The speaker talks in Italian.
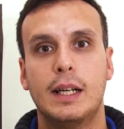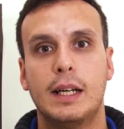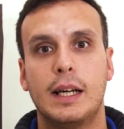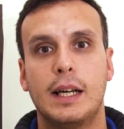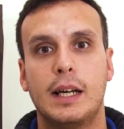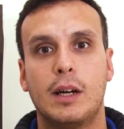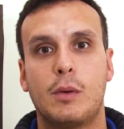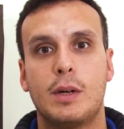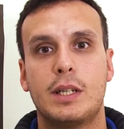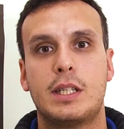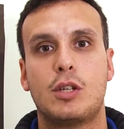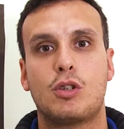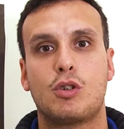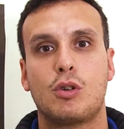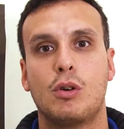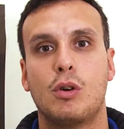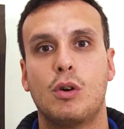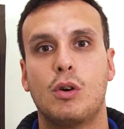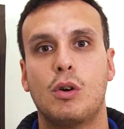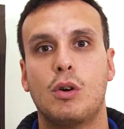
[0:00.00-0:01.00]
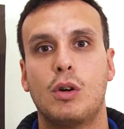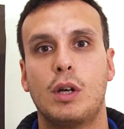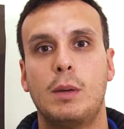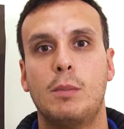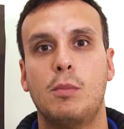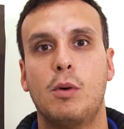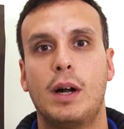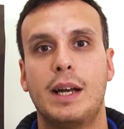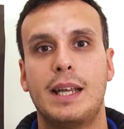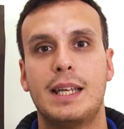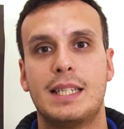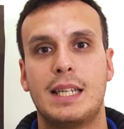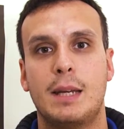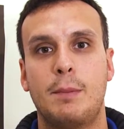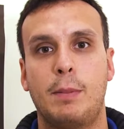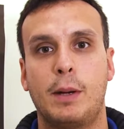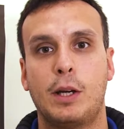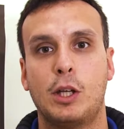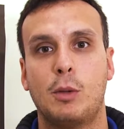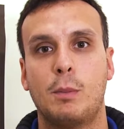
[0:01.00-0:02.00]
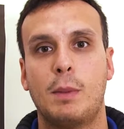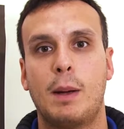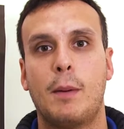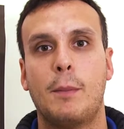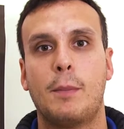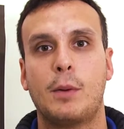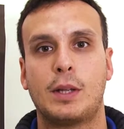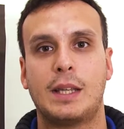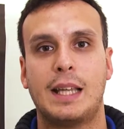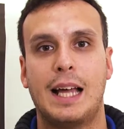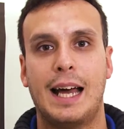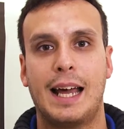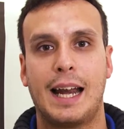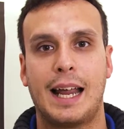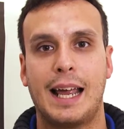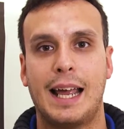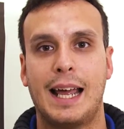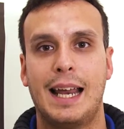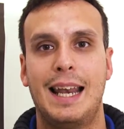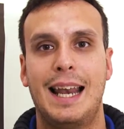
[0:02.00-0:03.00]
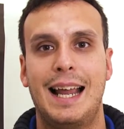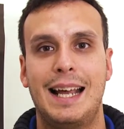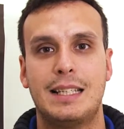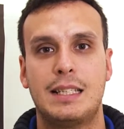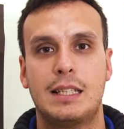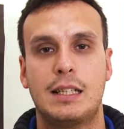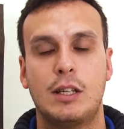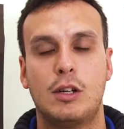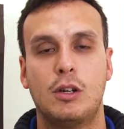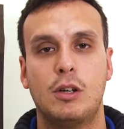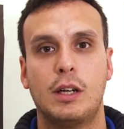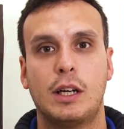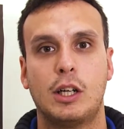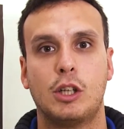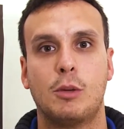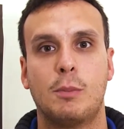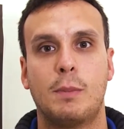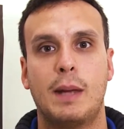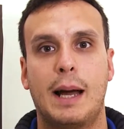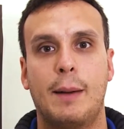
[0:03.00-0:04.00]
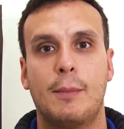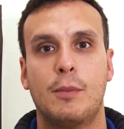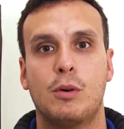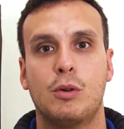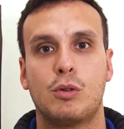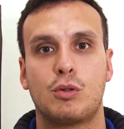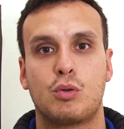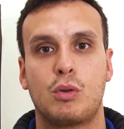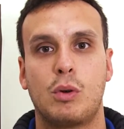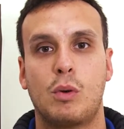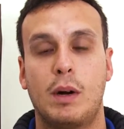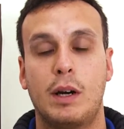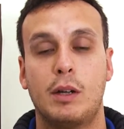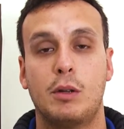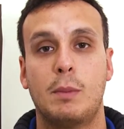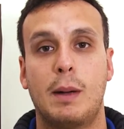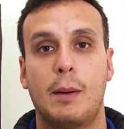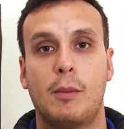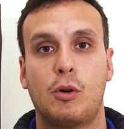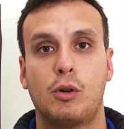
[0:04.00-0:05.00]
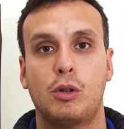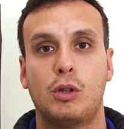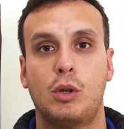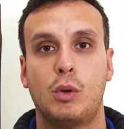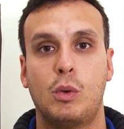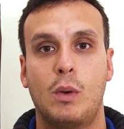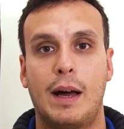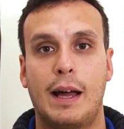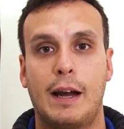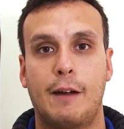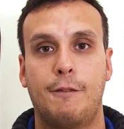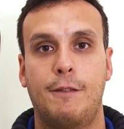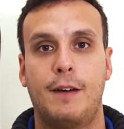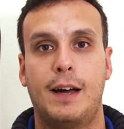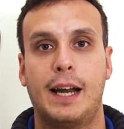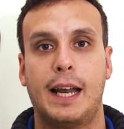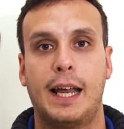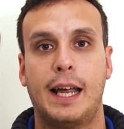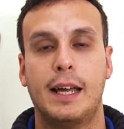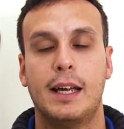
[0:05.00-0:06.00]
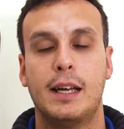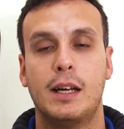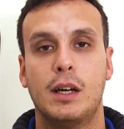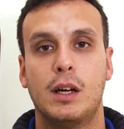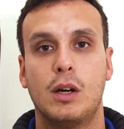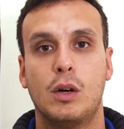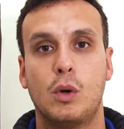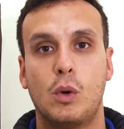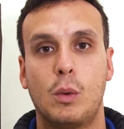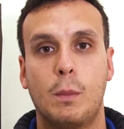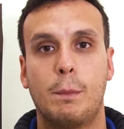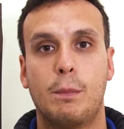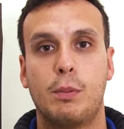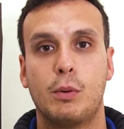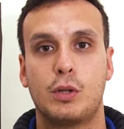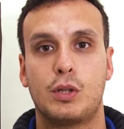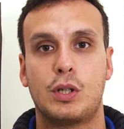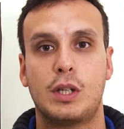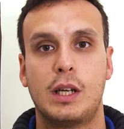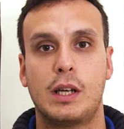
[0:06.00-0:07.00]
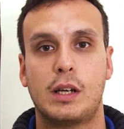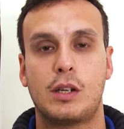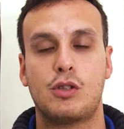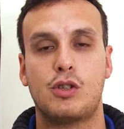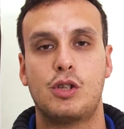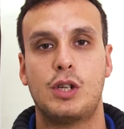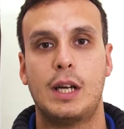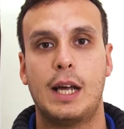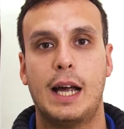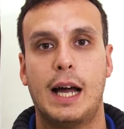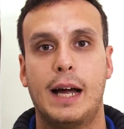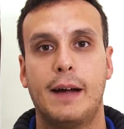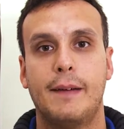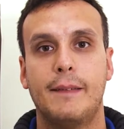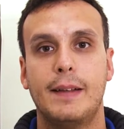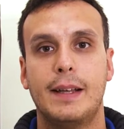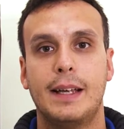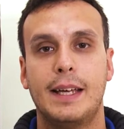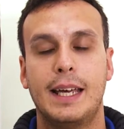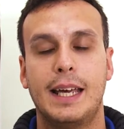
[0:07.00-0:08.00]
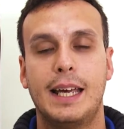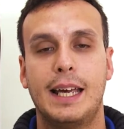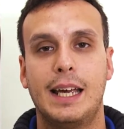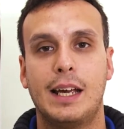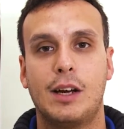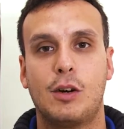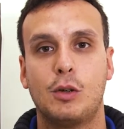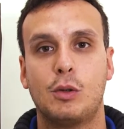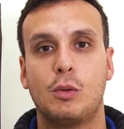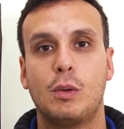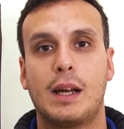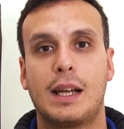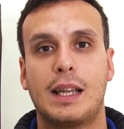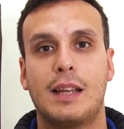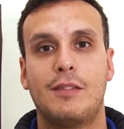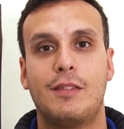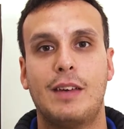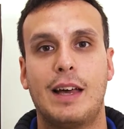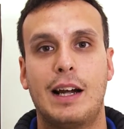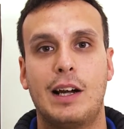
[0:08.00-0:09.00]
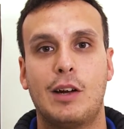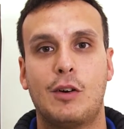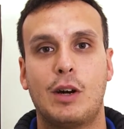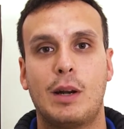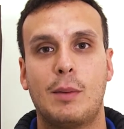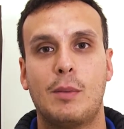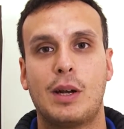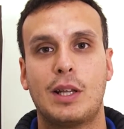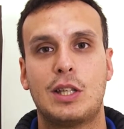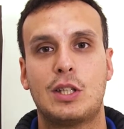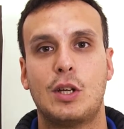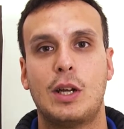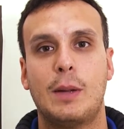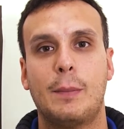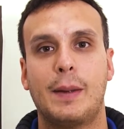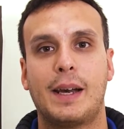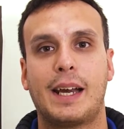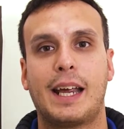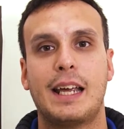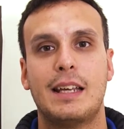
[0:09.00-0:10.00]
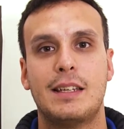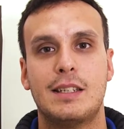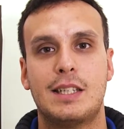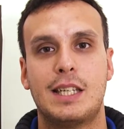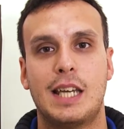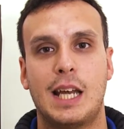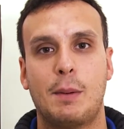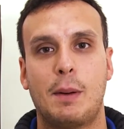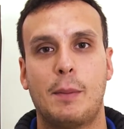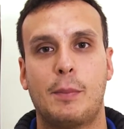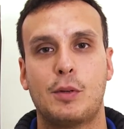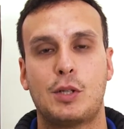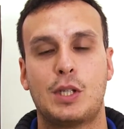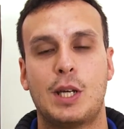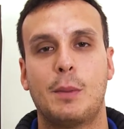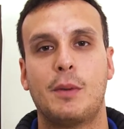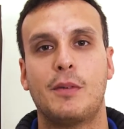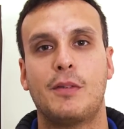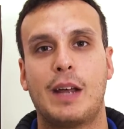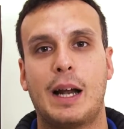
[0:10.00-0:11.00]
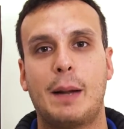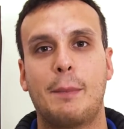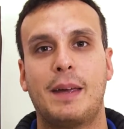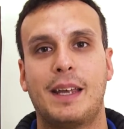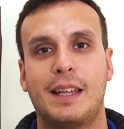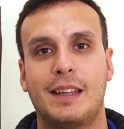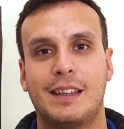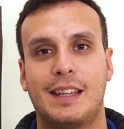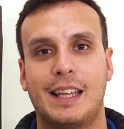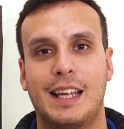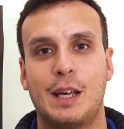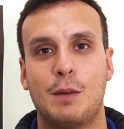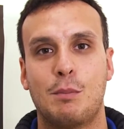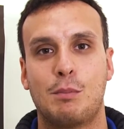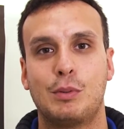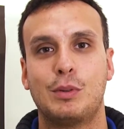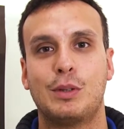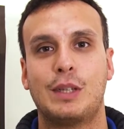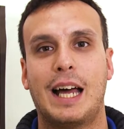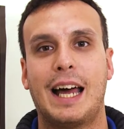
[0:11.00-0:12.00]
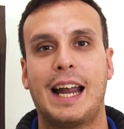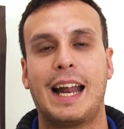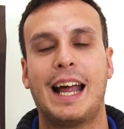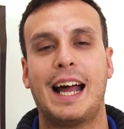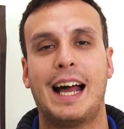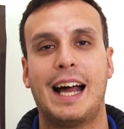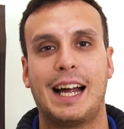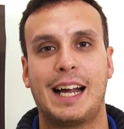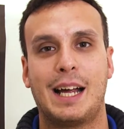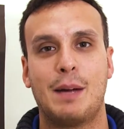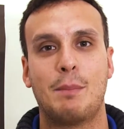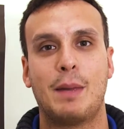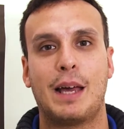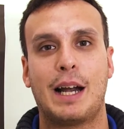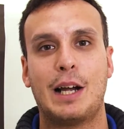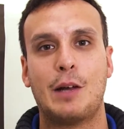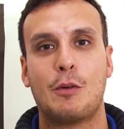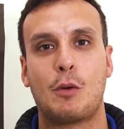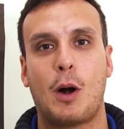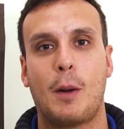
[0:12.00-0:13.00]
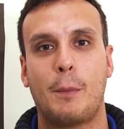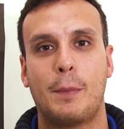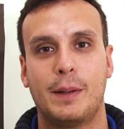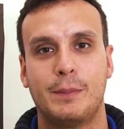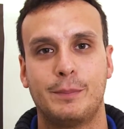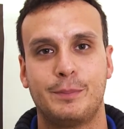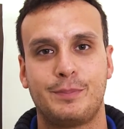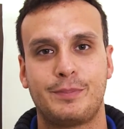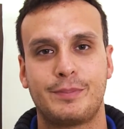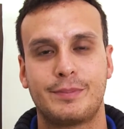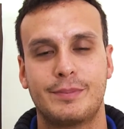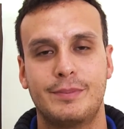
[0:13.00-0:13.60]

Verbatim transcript: Eh, questi sono i buoni esempi che dobbiamo portare all'estero, sui quali dobbiamo continuare a fare gruppo, sinergia e continuare ad avviare le collaborazioni situazioni perché insieme possiamo veramente puntare a cambiare l'Europa.